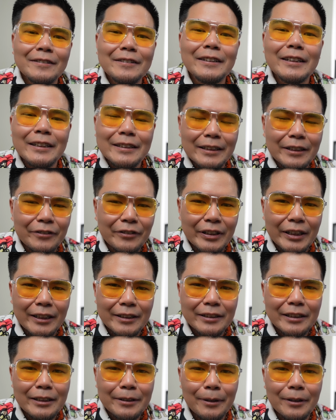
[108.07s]

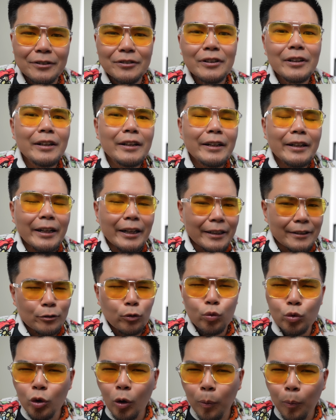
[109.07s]
significativas en
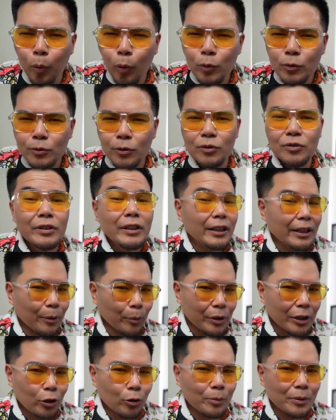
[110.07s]
unos puntos que les
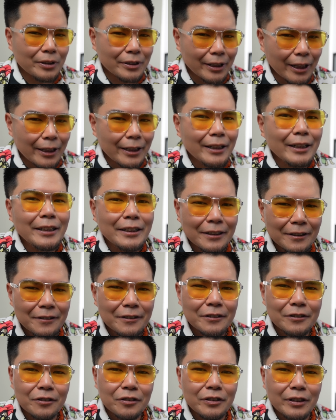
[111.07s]
voy a comentar en
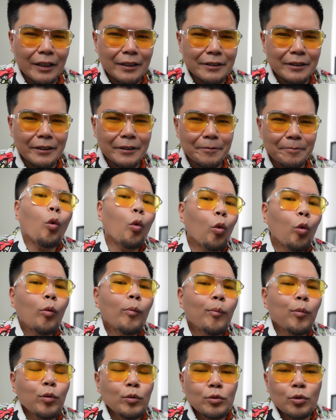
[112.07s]
este instante.
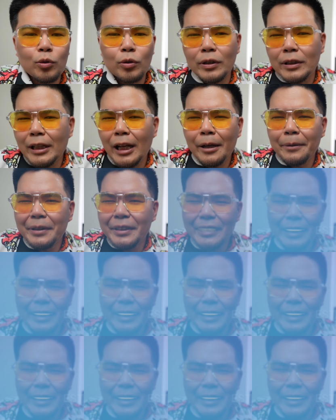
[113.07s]
Un punto clave